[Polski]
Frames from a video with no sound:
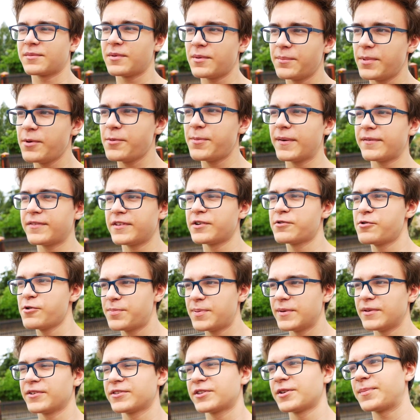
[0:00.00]
jakbym był pewnie
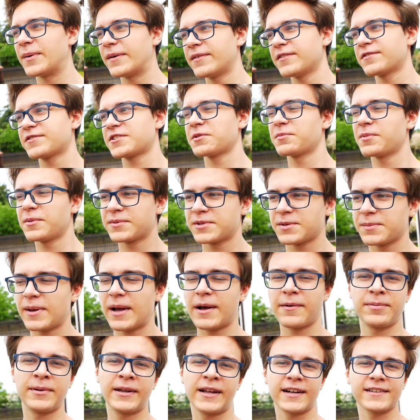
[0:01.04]
głupi, no to pewnie wszedłbym
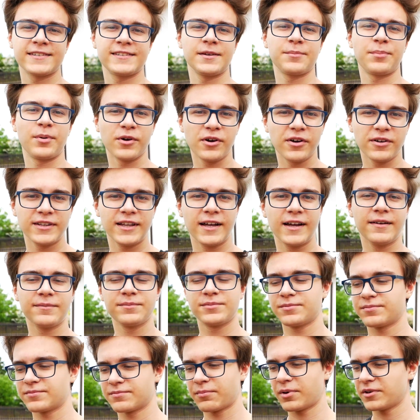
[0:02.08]
sobie aplikację Pogoda,
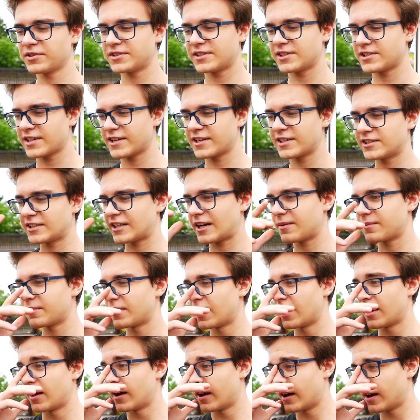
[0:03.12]
bądź też jakieś tam,
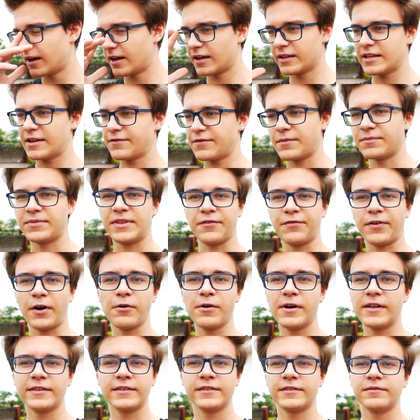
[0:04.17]
e, nie wiem,
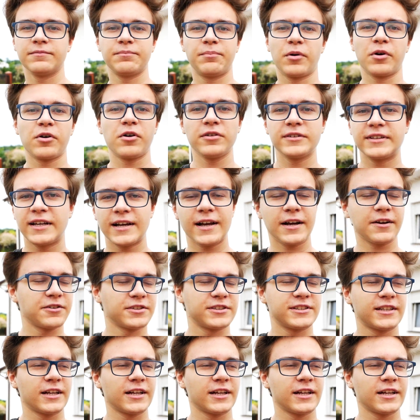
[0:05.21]
TVN Pogoda, jakoś